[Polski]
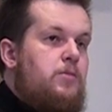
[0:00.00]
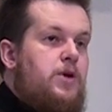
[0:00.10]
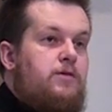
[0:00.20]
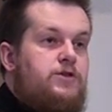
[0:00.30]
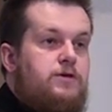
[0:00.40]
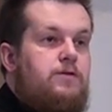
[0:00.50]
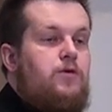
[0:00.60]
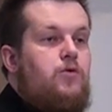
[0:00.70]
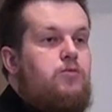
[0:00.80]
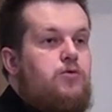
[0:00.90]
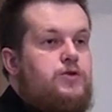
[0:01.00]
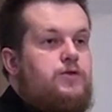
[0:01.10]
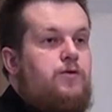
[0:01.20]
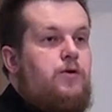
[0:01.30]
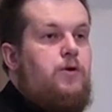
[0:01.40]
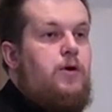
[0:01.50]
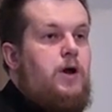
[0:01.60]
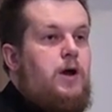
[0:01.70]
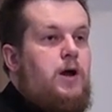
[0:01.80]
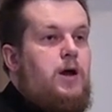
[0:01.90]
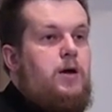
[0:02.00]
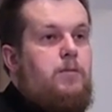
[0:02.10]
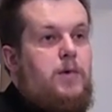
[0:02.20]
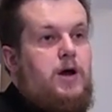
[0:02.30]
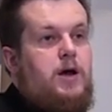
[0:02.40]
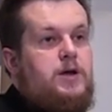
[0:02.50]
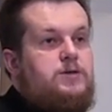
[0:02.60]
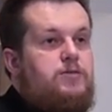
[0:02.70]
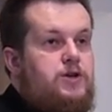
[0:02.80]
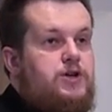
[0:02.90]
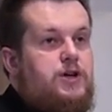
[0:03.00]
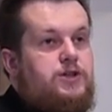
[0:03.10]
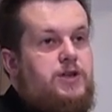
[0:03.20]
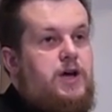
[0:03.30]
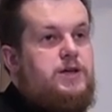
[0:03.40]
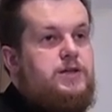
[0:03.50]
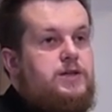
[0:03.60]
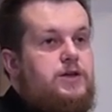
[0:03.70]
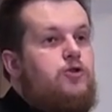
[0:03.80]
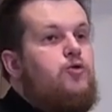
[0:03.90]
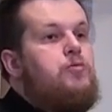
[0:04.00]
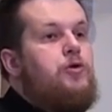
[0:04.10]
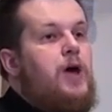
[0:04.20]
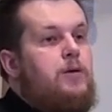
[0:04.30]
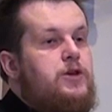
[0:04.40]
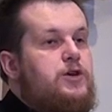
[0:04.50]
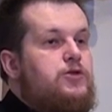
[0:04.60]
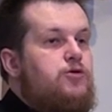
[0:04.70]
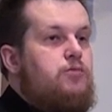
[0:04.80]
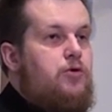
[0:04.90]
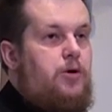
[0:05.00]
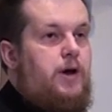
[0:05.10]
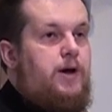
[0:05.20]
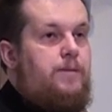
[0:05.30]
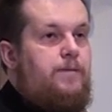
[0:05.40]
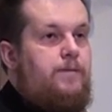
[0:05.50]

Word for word: Prawdziwe ubóstwo ma zbliżać nas i upodabniać do Boga.